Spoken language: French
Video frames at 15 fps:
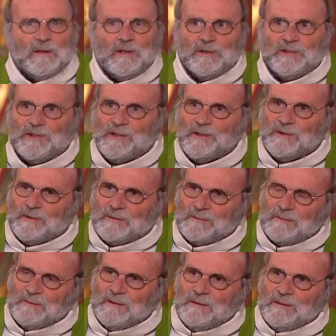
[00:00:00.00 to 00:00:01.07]
entend
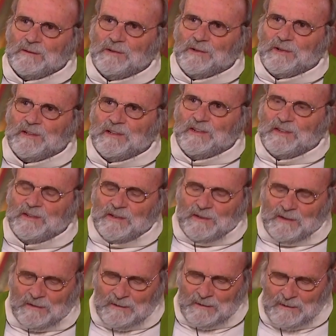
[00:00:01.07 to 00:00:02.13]
leur
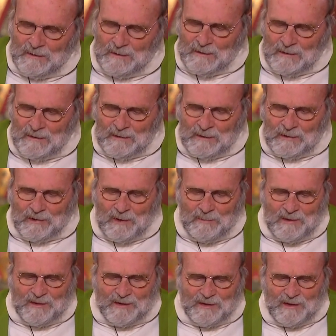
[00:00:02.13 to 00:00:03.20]
désir,
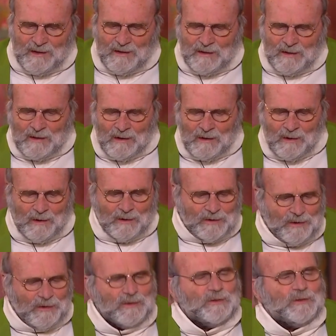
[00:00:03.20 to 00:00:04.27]
comme il sait
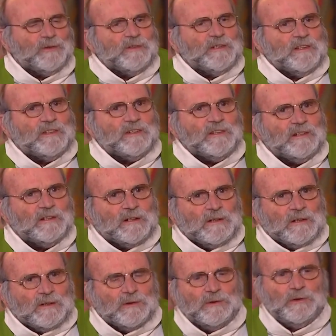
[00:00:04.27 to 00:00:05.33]
entendre le désir
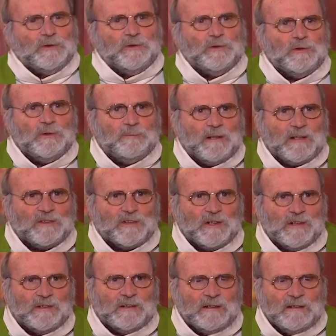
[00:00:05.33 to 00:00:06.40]
de toute
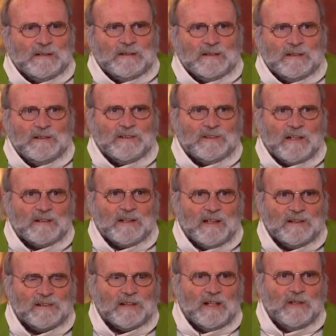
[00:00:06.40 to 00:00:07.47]
personne qui
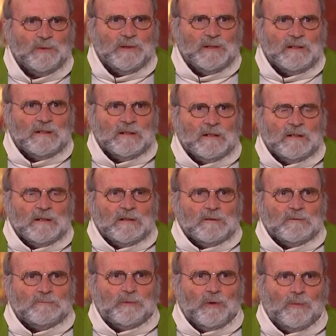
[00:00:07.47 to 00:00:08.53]
s'adresse à lui
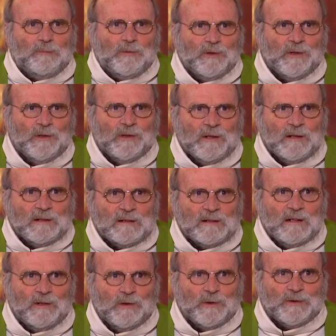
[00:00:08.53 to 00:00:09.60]
pour peu
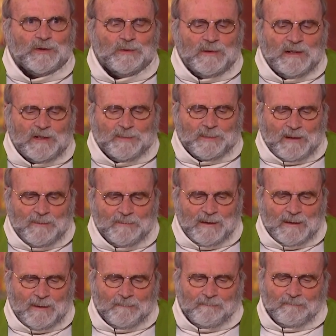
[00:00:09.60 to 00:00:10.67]
qu'elle ose lui
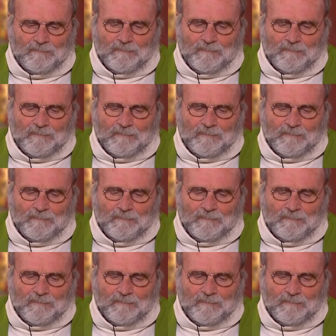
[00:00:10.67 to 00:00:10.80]
exprimer.